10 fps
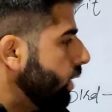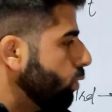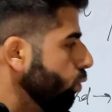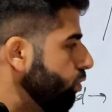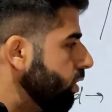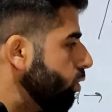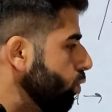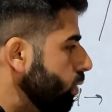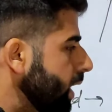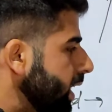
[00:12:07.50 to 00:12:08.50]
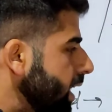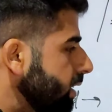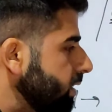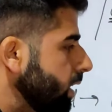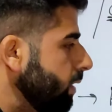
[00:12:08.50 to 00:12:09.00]
मैं 2021 के
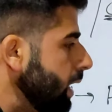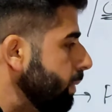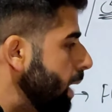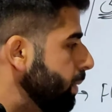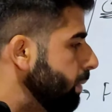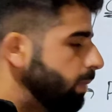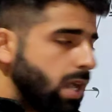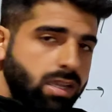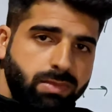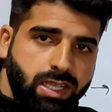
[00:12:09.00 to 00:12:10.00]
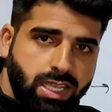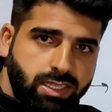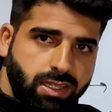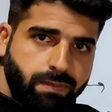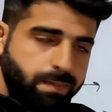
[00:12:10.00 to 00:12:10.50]
जनवरी में अपने बाग में गया
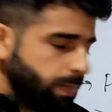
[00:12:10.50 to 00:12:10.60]
था